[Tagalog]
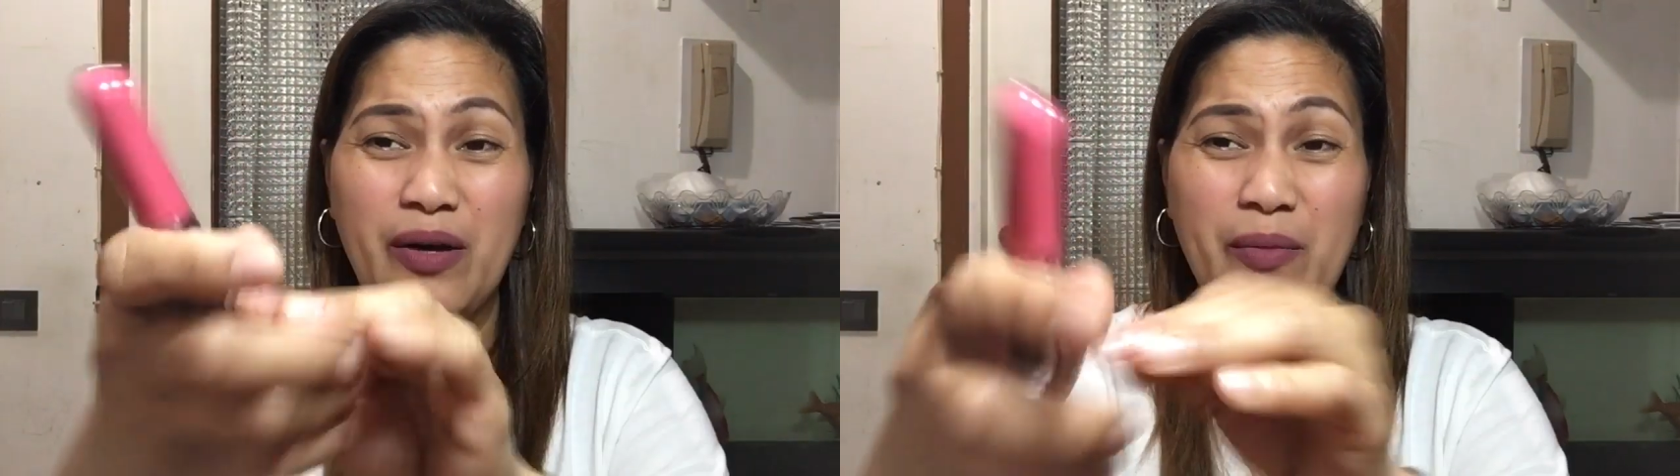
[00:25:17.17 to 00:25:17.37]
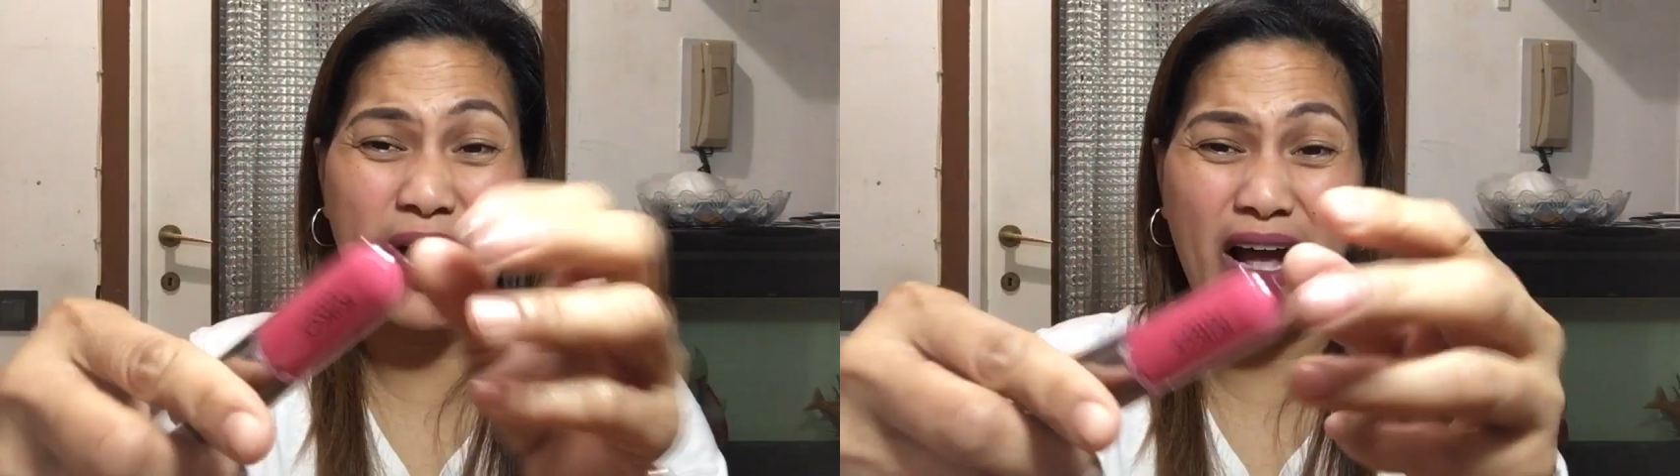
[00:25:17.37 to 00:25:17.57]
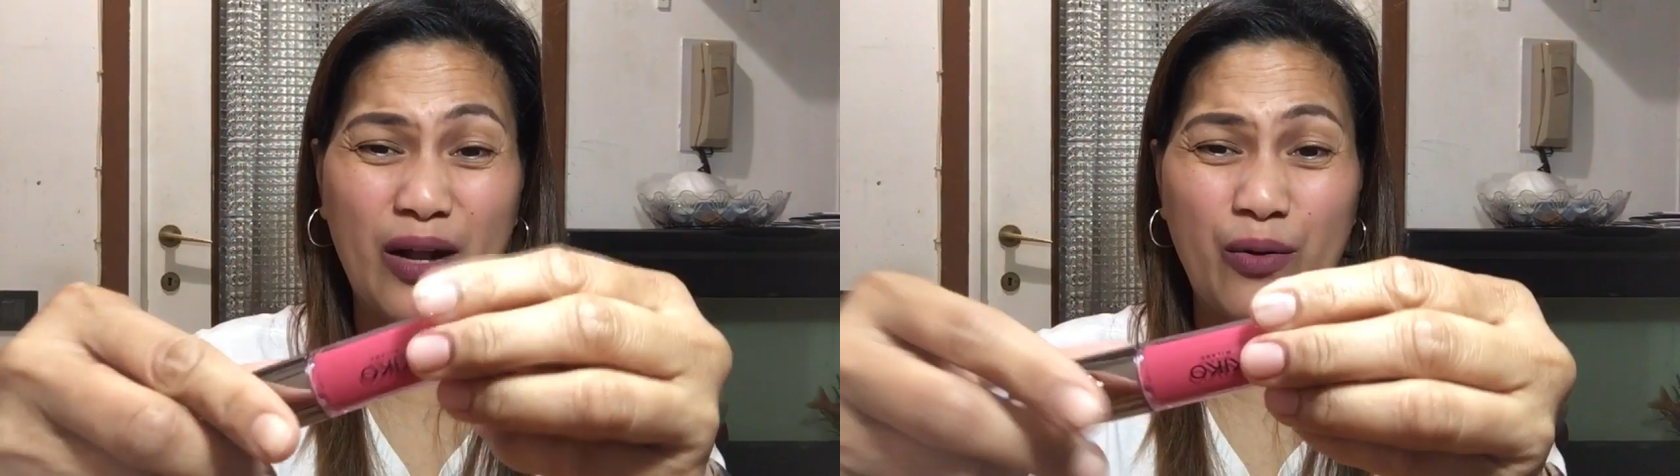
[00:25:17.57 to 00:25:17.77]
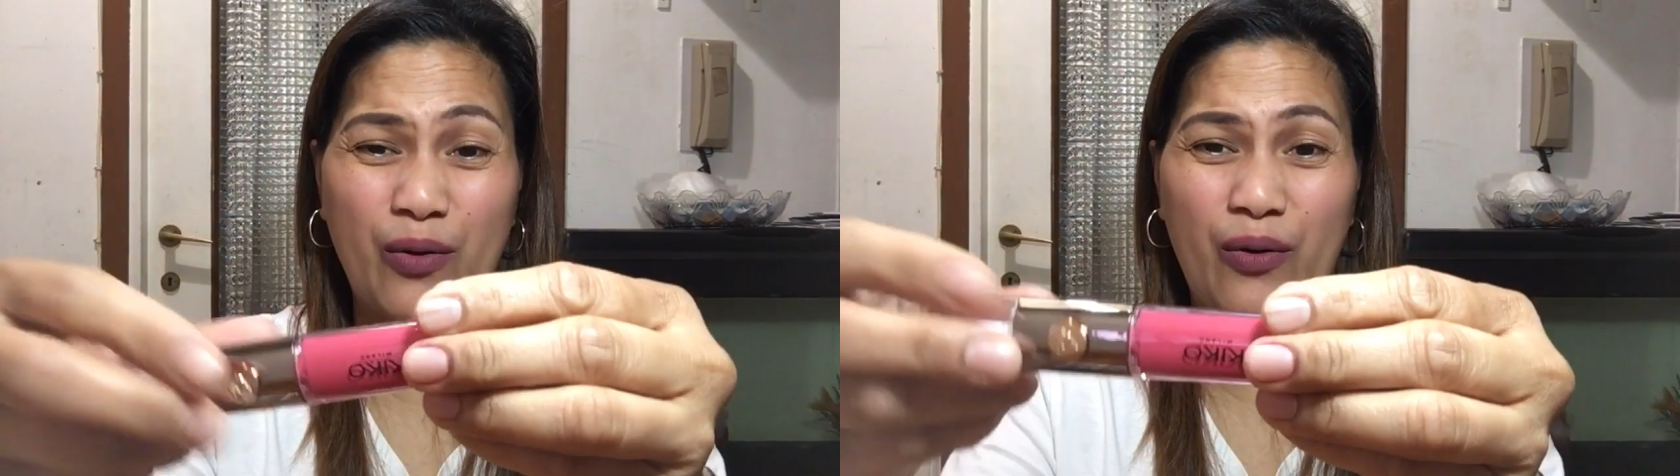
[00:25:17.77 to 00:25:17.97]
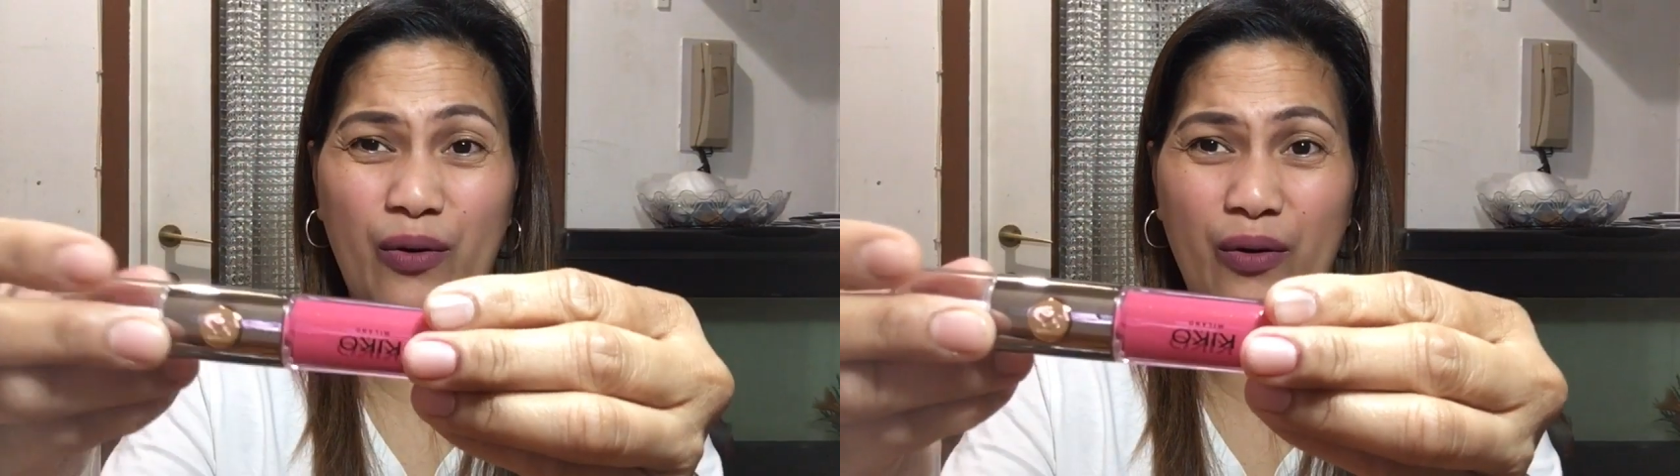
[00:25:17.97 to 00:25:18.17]
di ba,
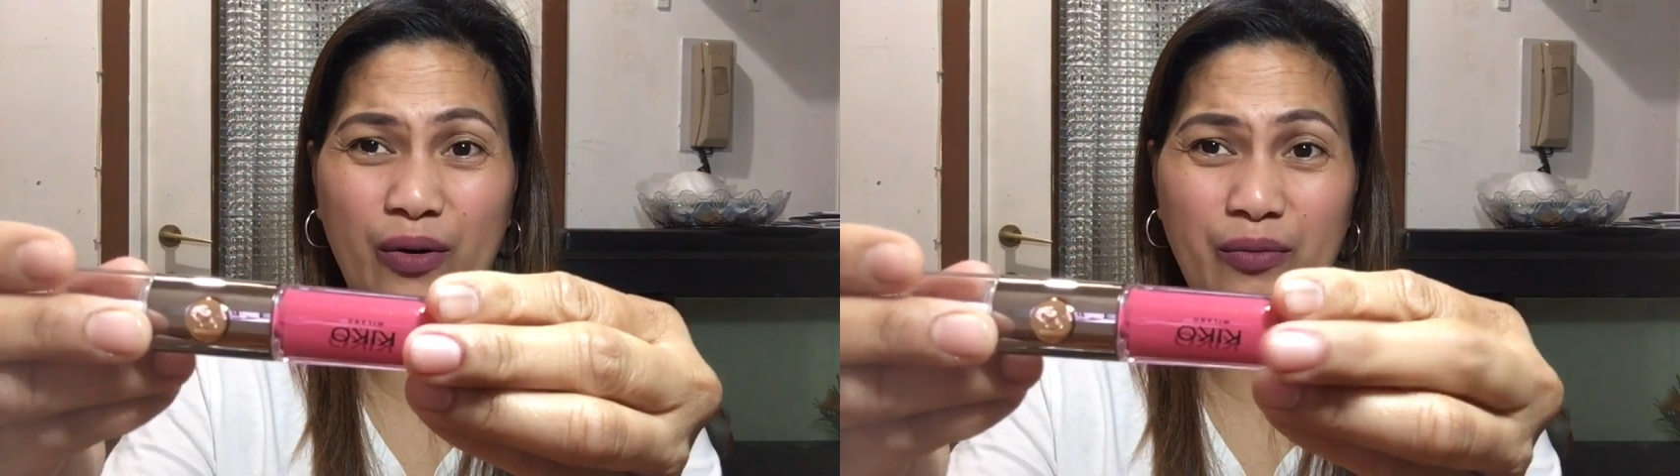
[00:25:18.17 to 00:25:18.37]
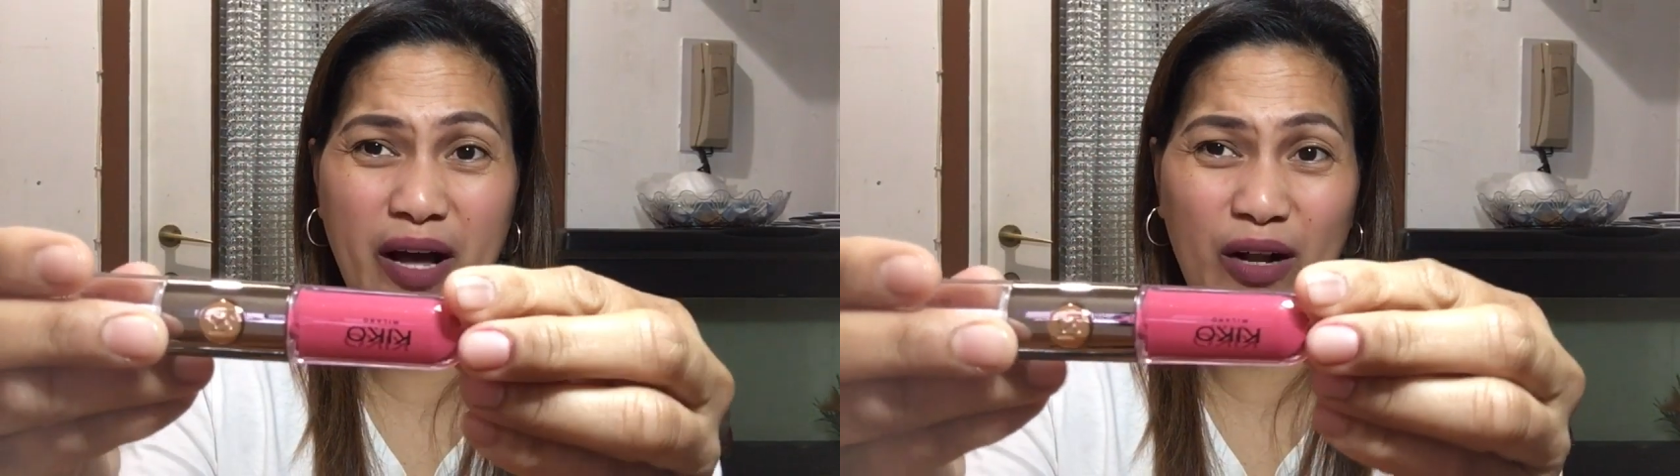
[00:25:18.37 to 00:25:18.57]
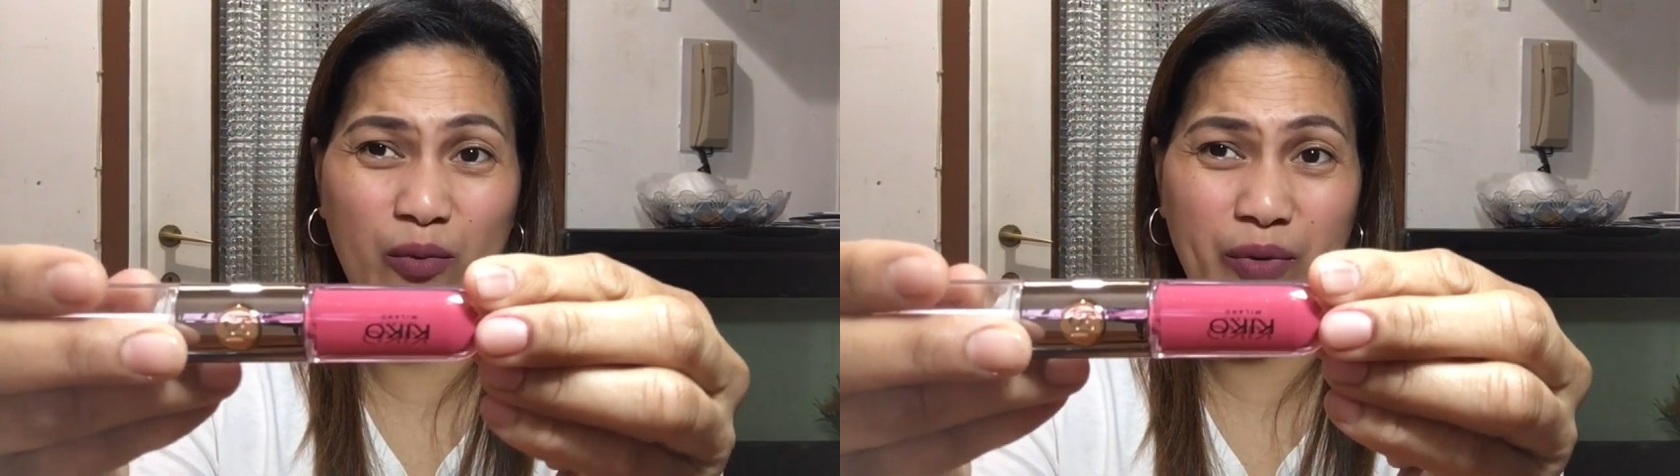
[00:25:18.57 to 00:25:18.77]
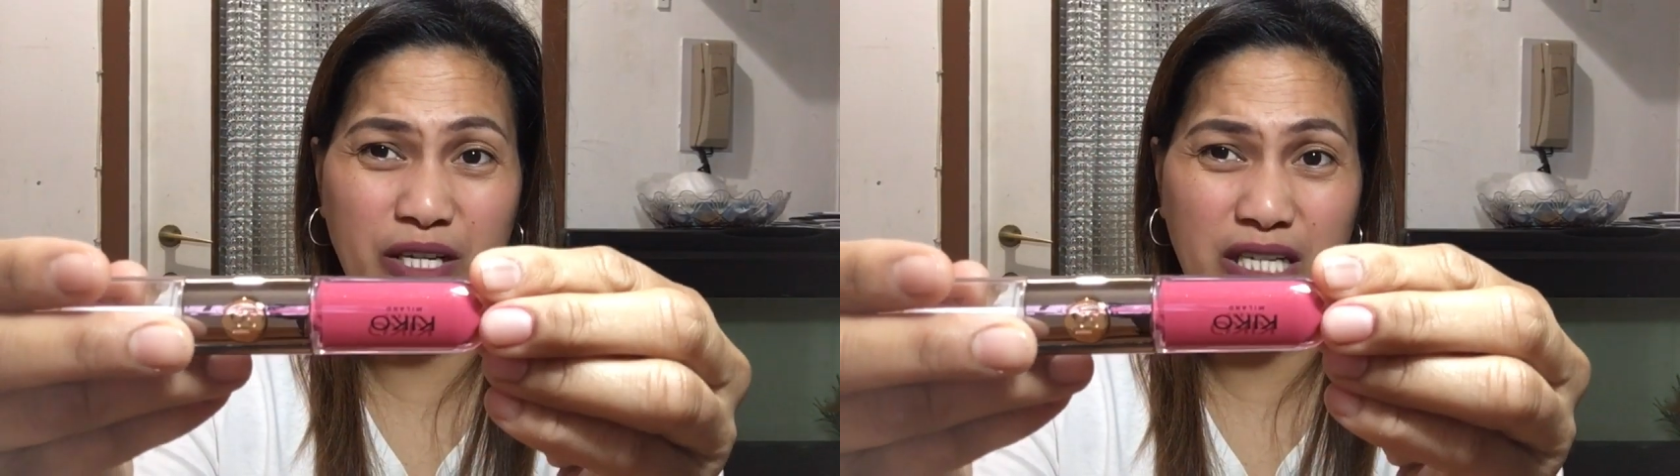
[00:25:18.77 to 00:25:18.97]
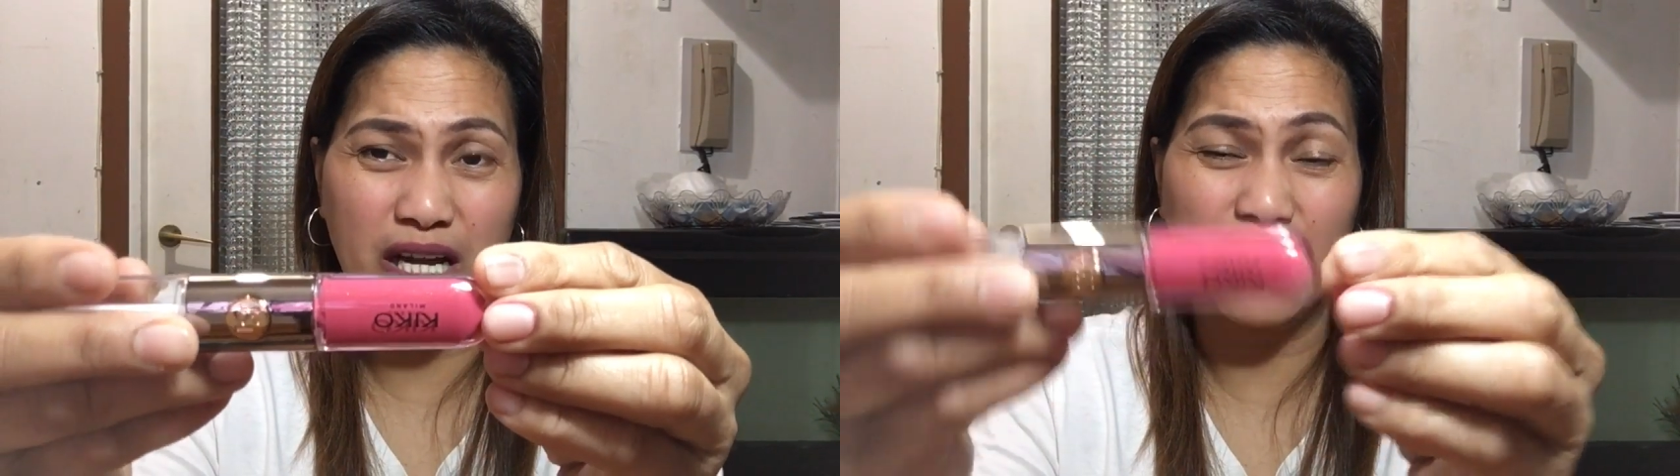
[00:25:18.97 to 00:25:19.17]
bago, bago pa siya.